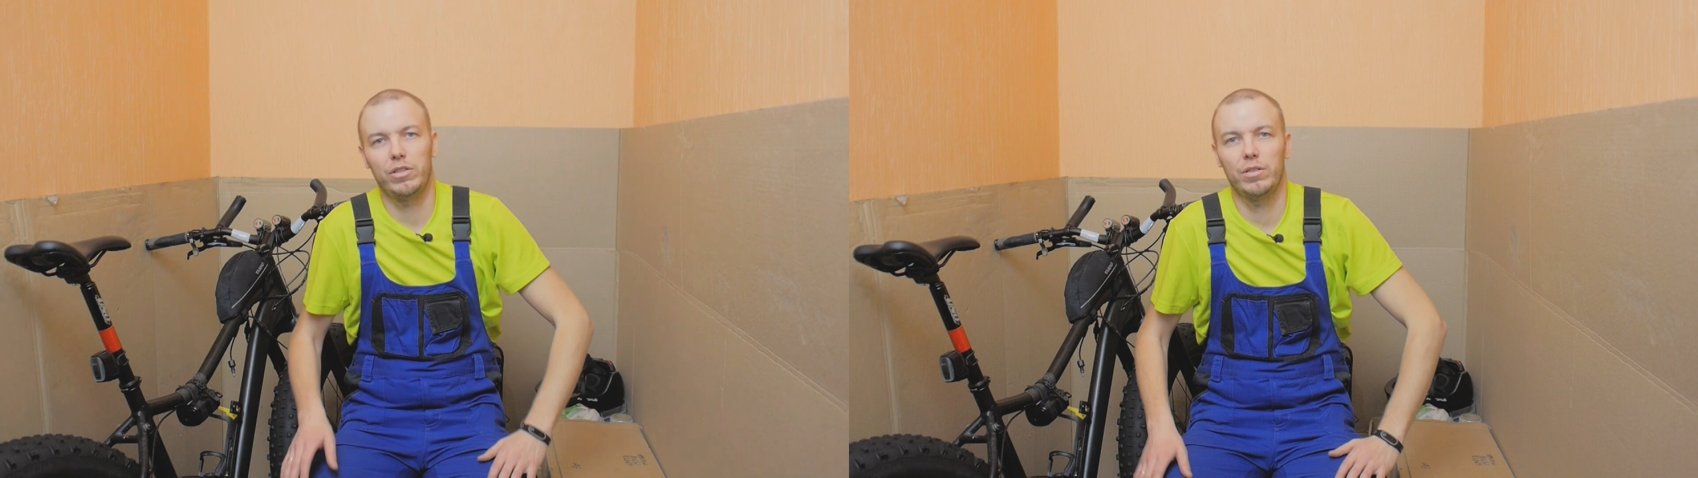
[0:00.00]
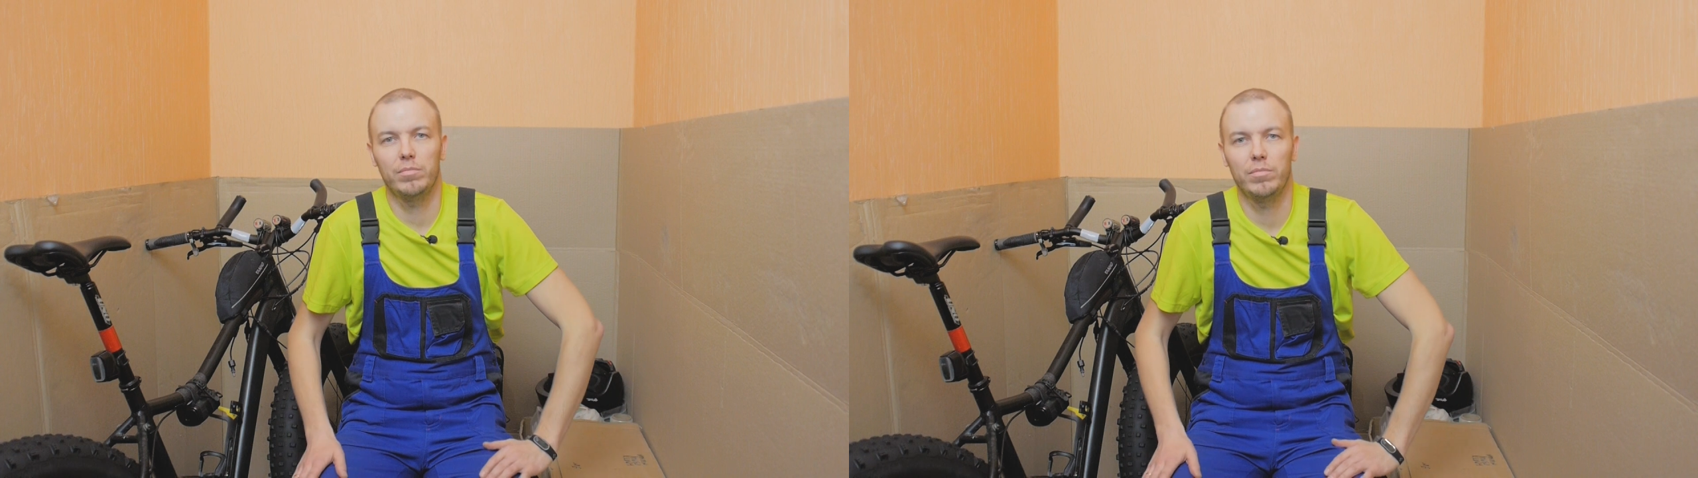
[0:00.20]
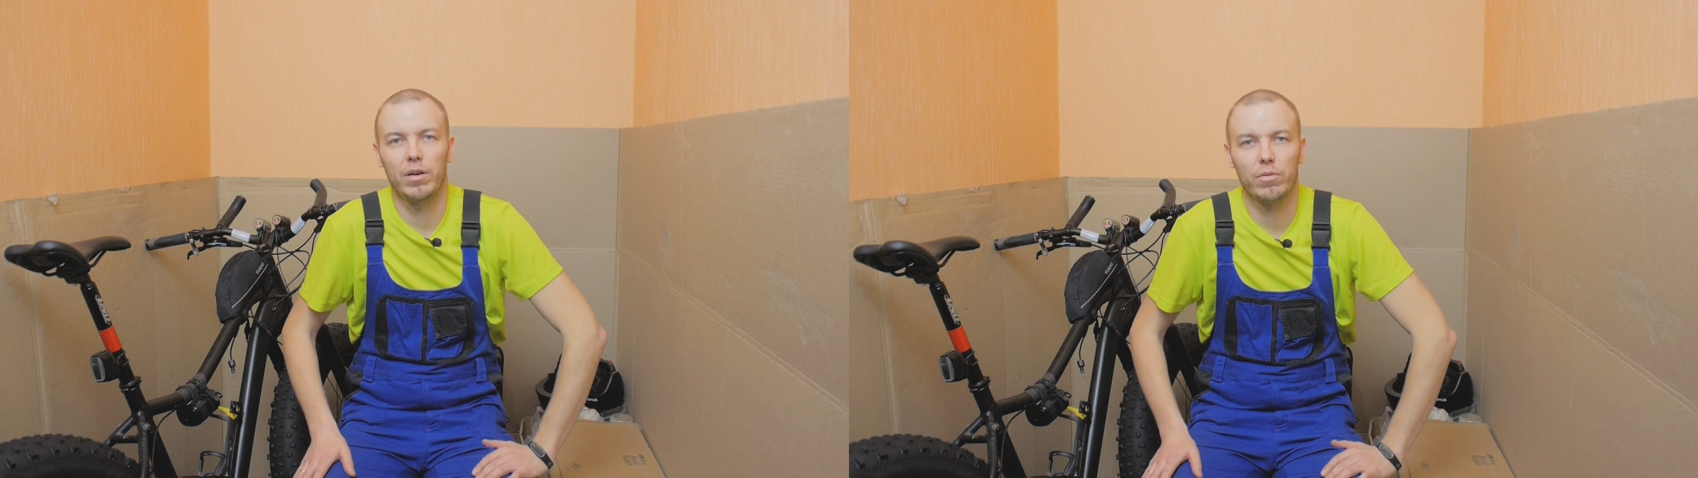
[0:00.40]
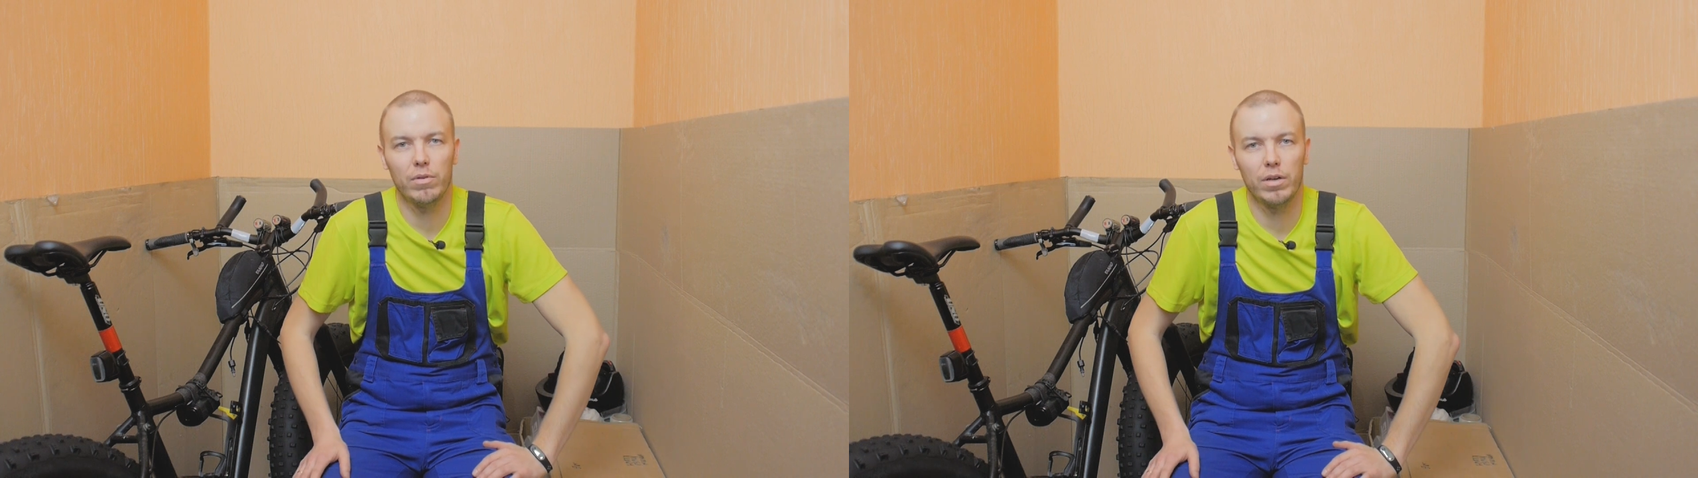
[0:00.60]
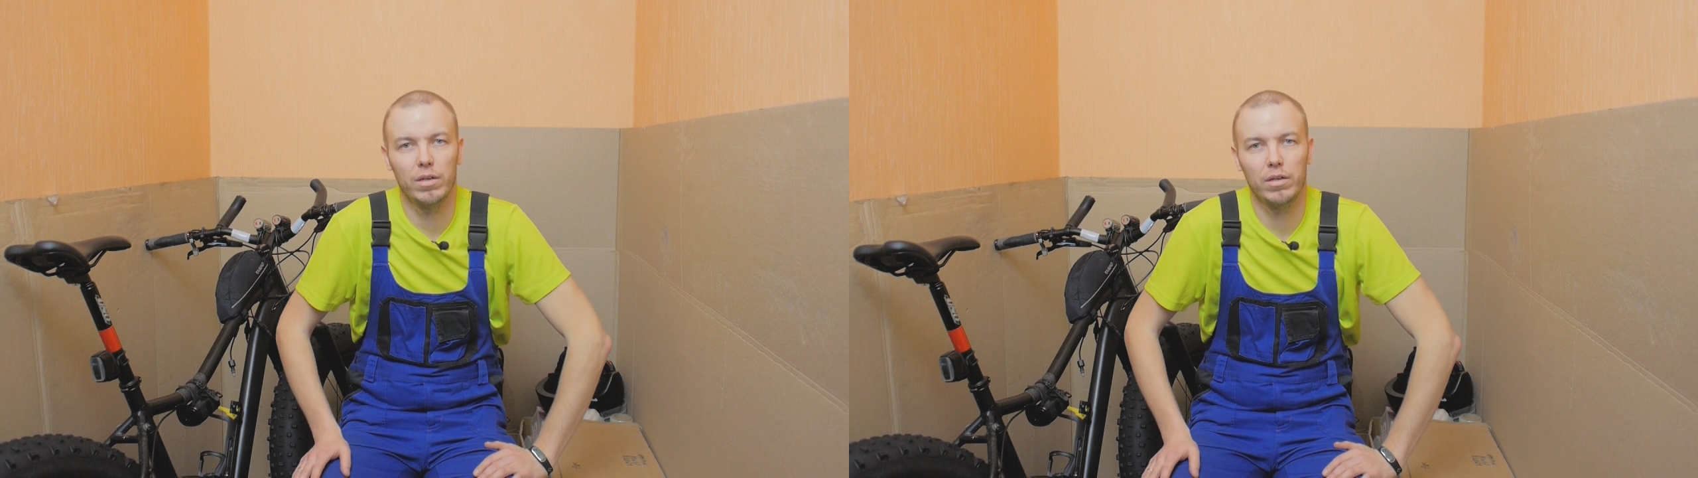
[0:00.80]
чем
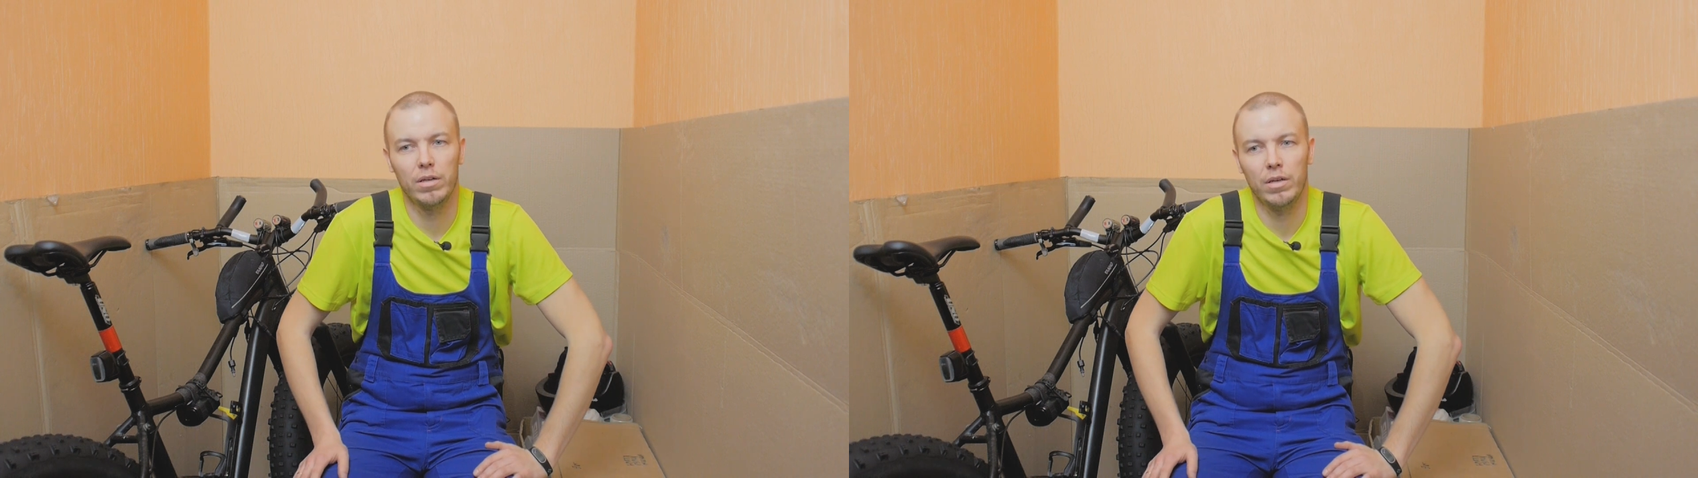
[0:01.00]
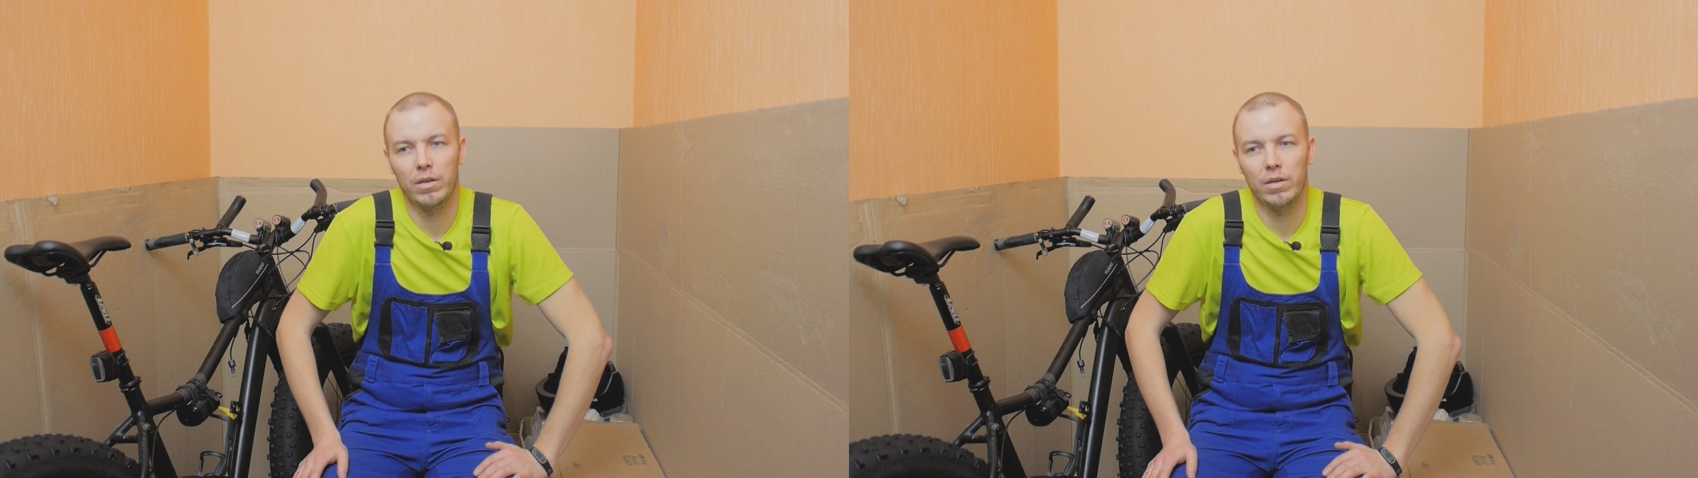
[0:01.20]
дорога.